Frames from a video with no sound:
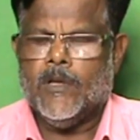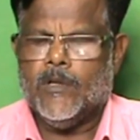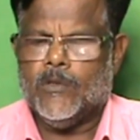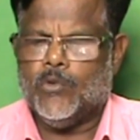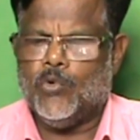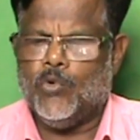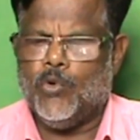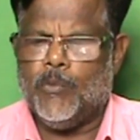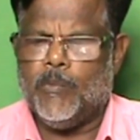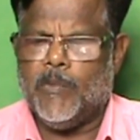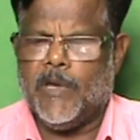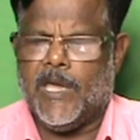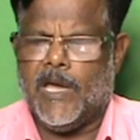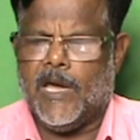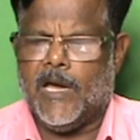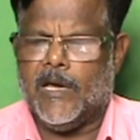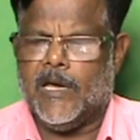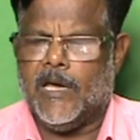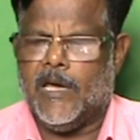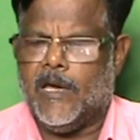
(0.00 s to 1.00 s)

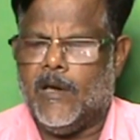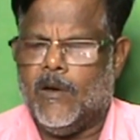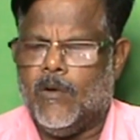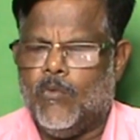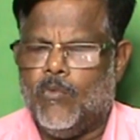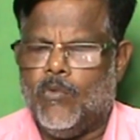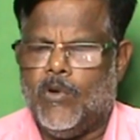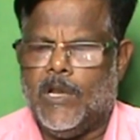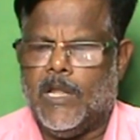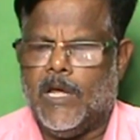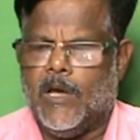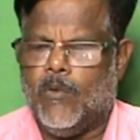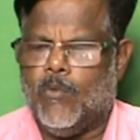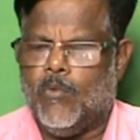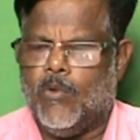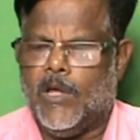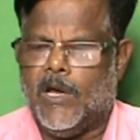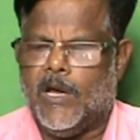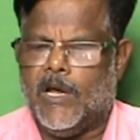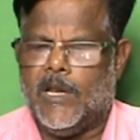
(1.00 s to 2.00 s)
தூய்மையாக உள்ள
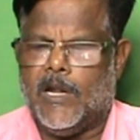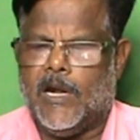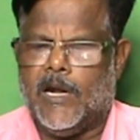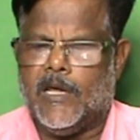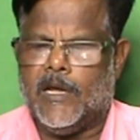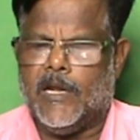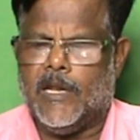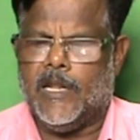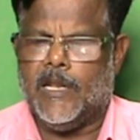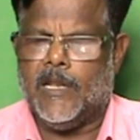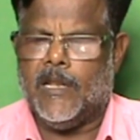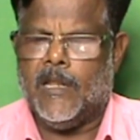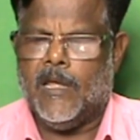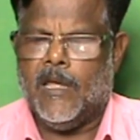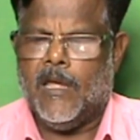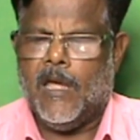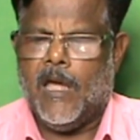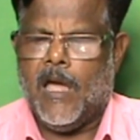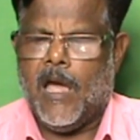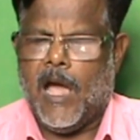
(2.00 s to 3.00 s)
உலக நாடுகளில்
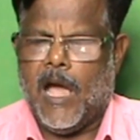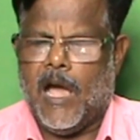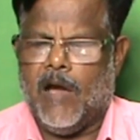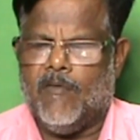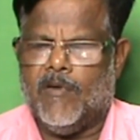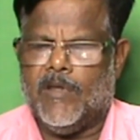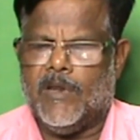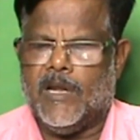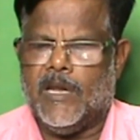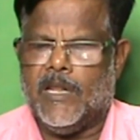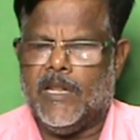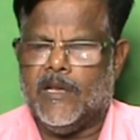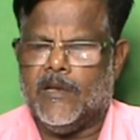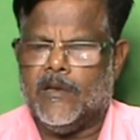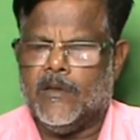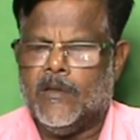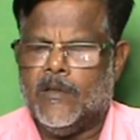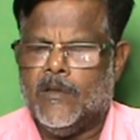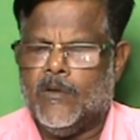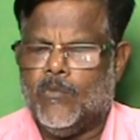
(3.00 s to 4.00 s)
அவர்களின்
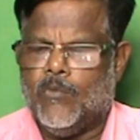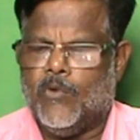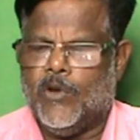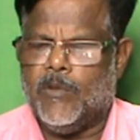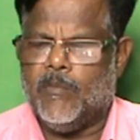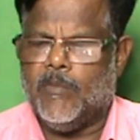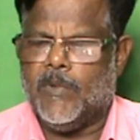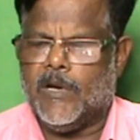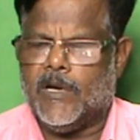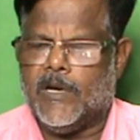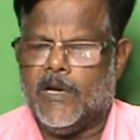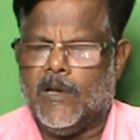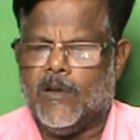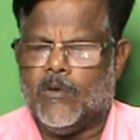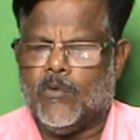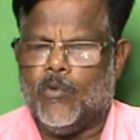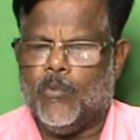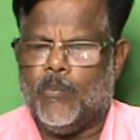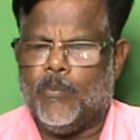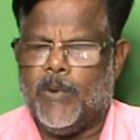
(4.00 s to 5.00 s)
குடிமக்கள்
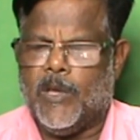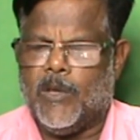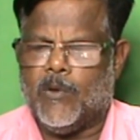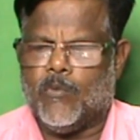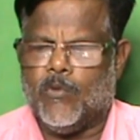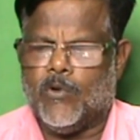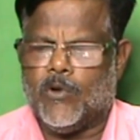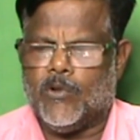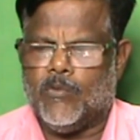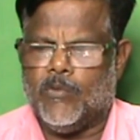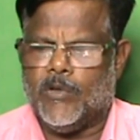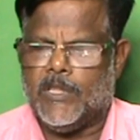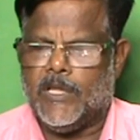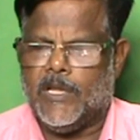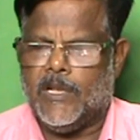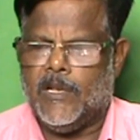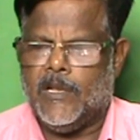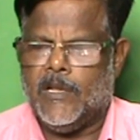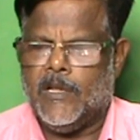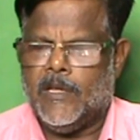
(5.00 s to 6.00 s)
குப்பை
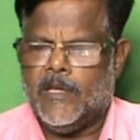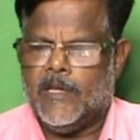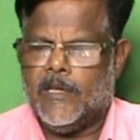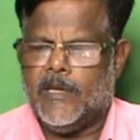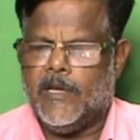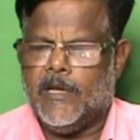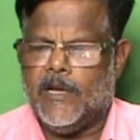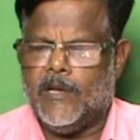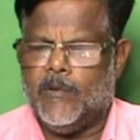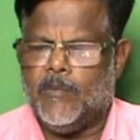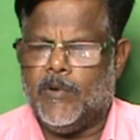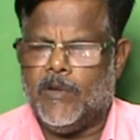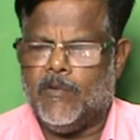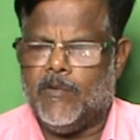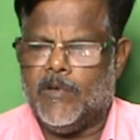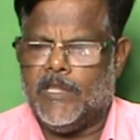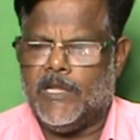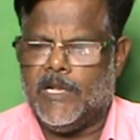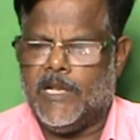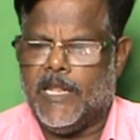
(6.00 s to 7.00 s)
கொட்டுவதில்
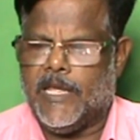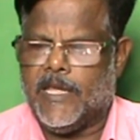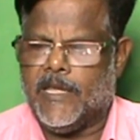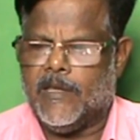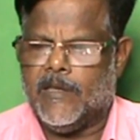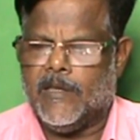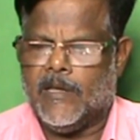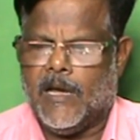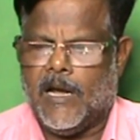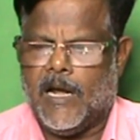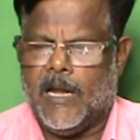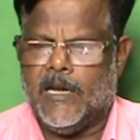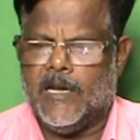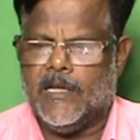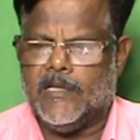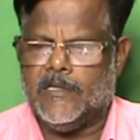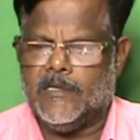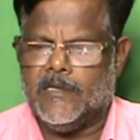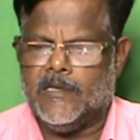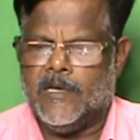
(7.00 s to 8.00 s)
ஈடுபடுவதில்லை
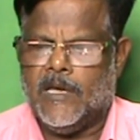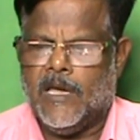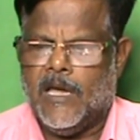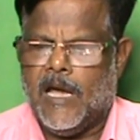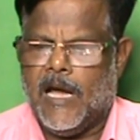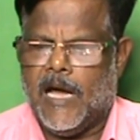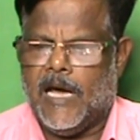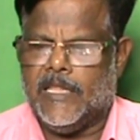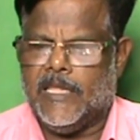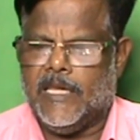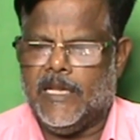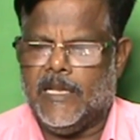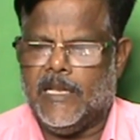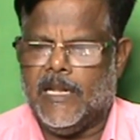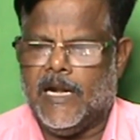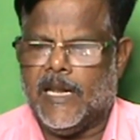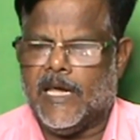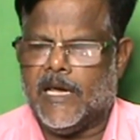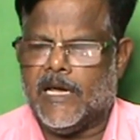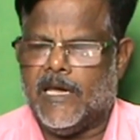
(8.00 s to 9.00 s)
அல்லது அதை
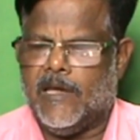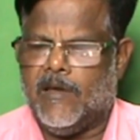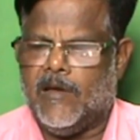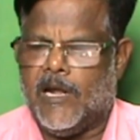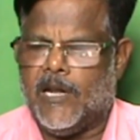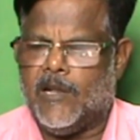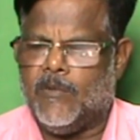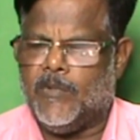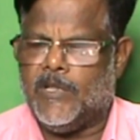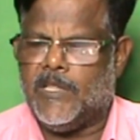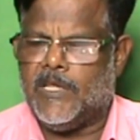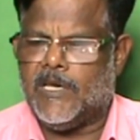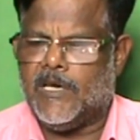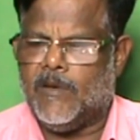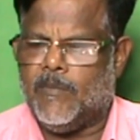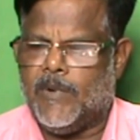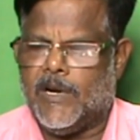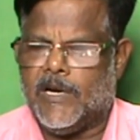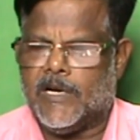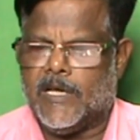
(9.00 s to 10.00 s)
நடக்க அனுமதிக்க
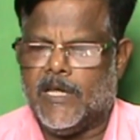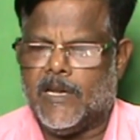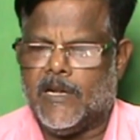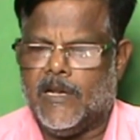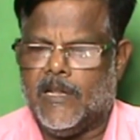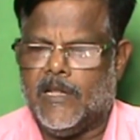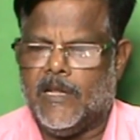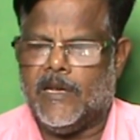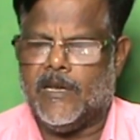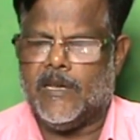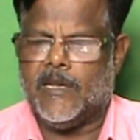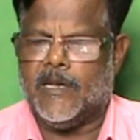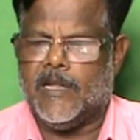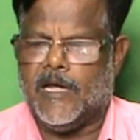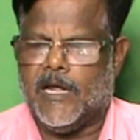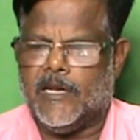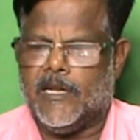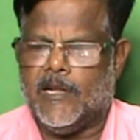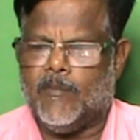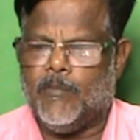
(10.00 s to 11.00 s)
மாட்டார்கள் என்று
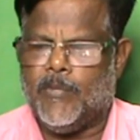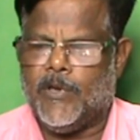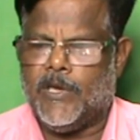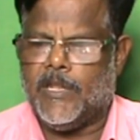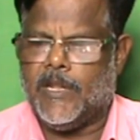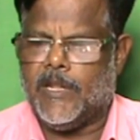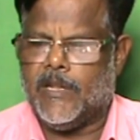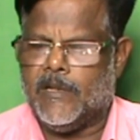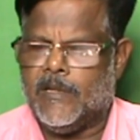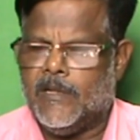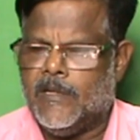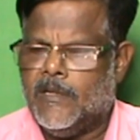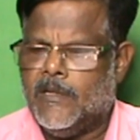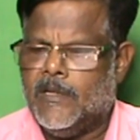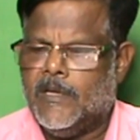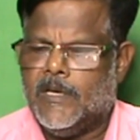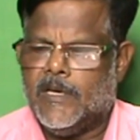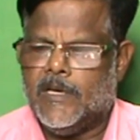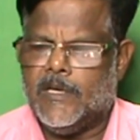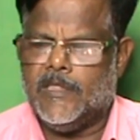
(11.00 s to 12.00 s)
நான் நம்புகிறேன்
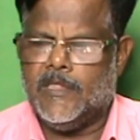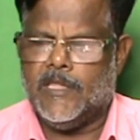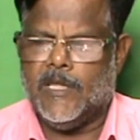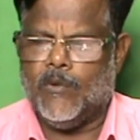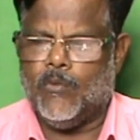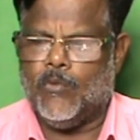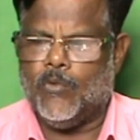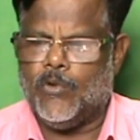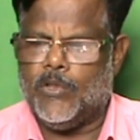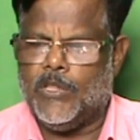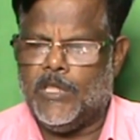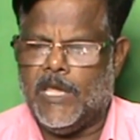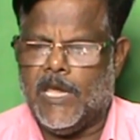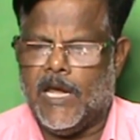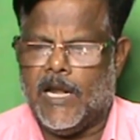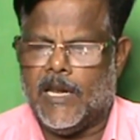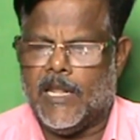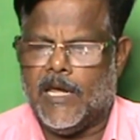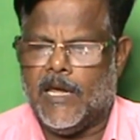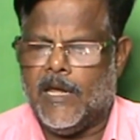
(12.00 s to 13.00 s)
இந்த
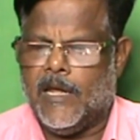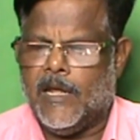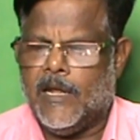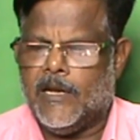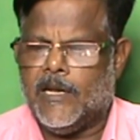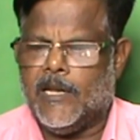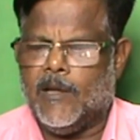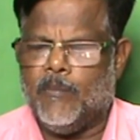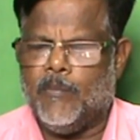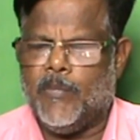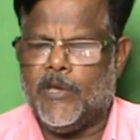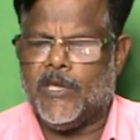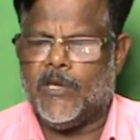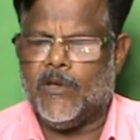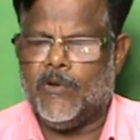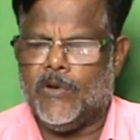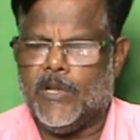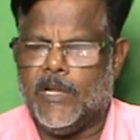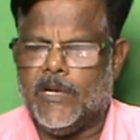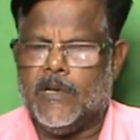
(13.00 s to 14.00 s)
உறுதியான
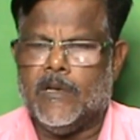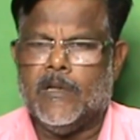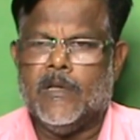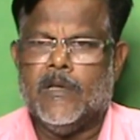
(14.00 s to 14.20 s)
நம்பிக்கையுடன்